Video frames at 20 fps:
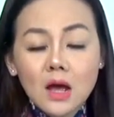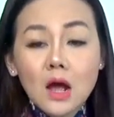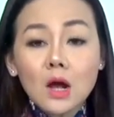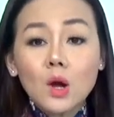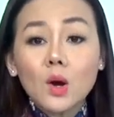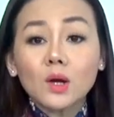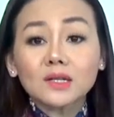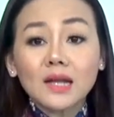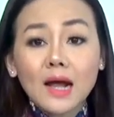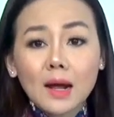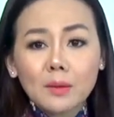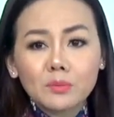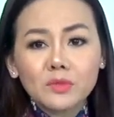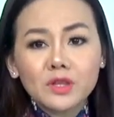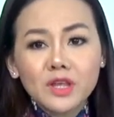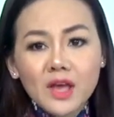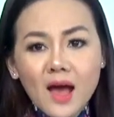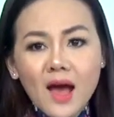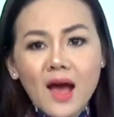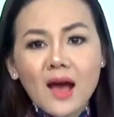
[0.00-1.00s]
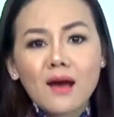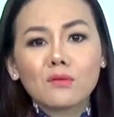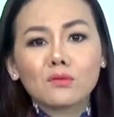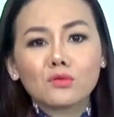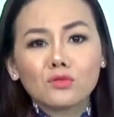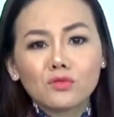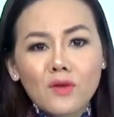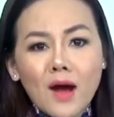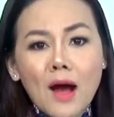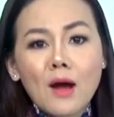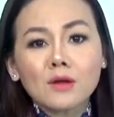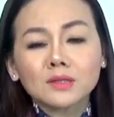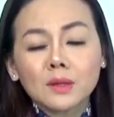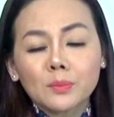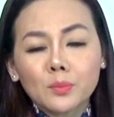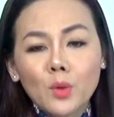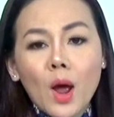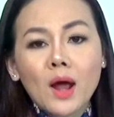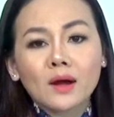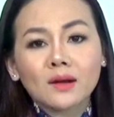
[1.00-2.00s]
có tham gia vào
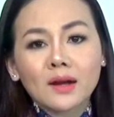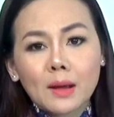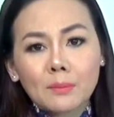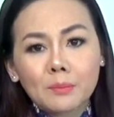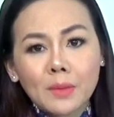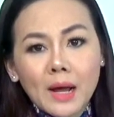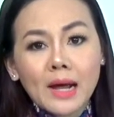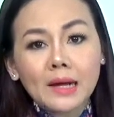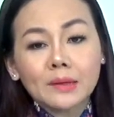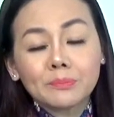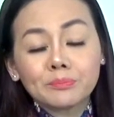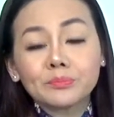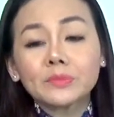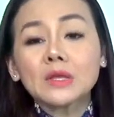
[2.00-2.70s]
tập đoàn làm ăn